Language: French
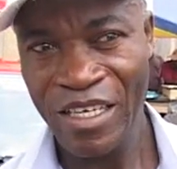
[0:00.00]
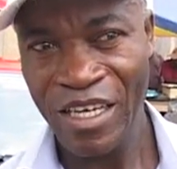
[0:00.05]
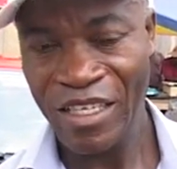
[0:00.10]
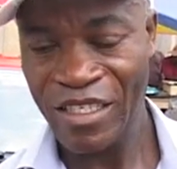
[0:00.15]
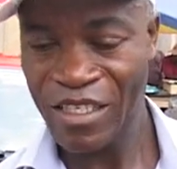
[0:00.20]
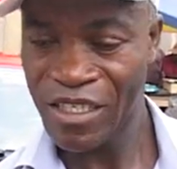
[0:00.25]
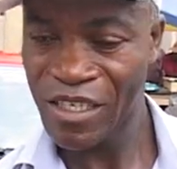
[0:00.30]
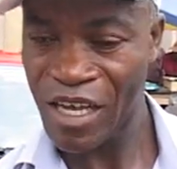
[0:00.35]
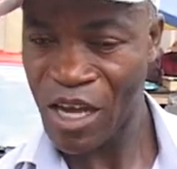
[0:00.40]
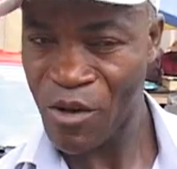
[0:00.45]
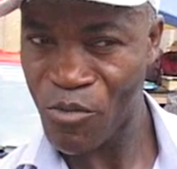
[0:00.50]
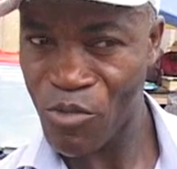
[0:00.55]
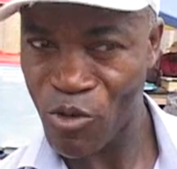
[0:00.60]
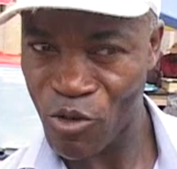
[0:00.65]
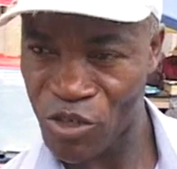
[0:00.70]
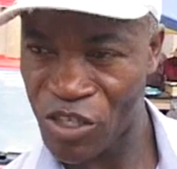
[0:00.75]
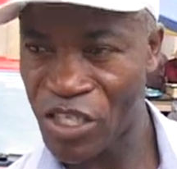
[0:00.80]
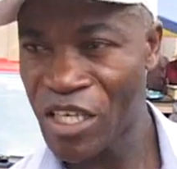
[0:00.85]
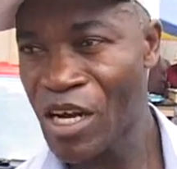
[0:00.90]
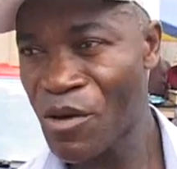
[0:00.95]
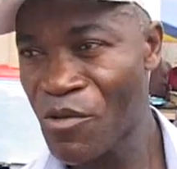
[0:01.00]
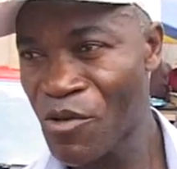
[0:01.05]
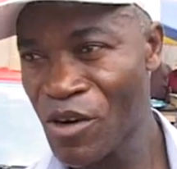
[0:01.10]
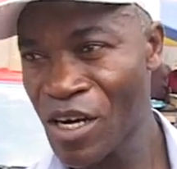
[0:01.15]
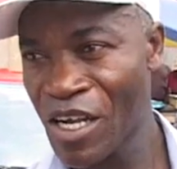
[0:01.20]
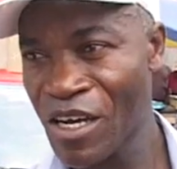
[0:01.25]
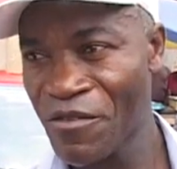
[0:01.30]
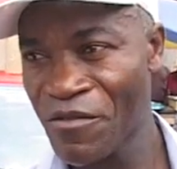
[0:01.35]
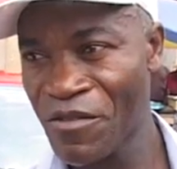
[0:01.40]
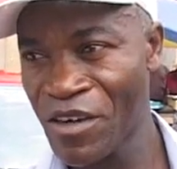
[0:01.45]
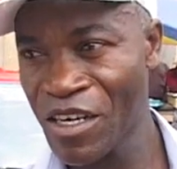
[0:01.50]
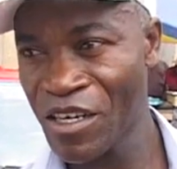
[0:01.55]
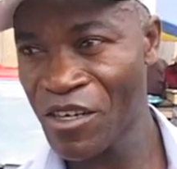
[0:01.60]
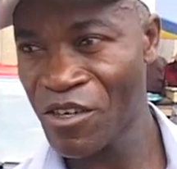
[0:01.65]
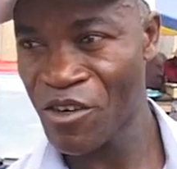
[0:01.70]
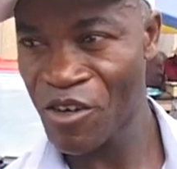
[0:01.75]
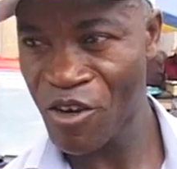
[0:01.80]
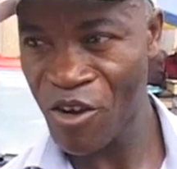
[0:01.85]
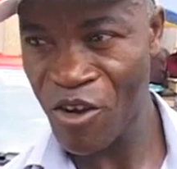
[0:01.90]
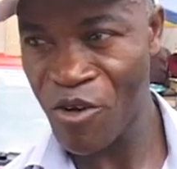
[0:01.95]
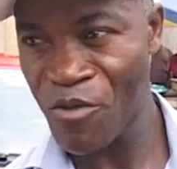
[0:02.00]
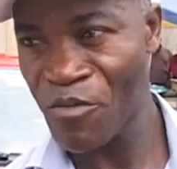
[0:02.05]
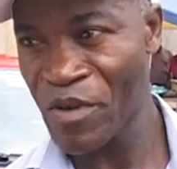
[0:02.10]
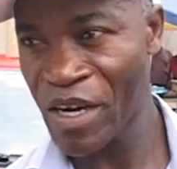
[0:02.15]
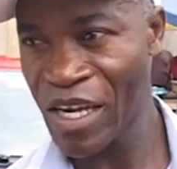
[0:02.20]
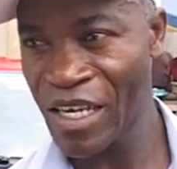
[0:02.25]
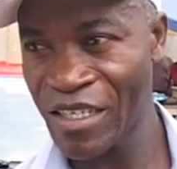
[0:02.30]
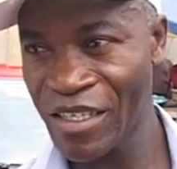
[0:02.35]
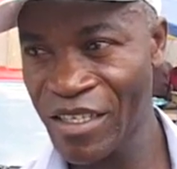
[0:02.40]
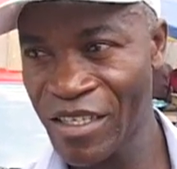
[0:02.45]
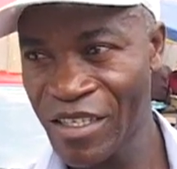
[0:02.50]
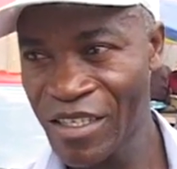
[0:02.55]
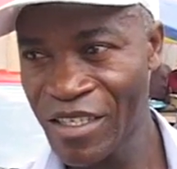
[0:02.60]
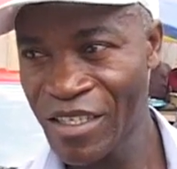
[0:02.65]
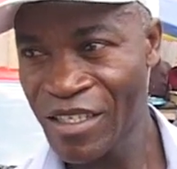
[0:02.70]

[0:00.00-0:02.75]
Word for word: C'est-à-dire approcher d'abord l'enfant, le comprendre,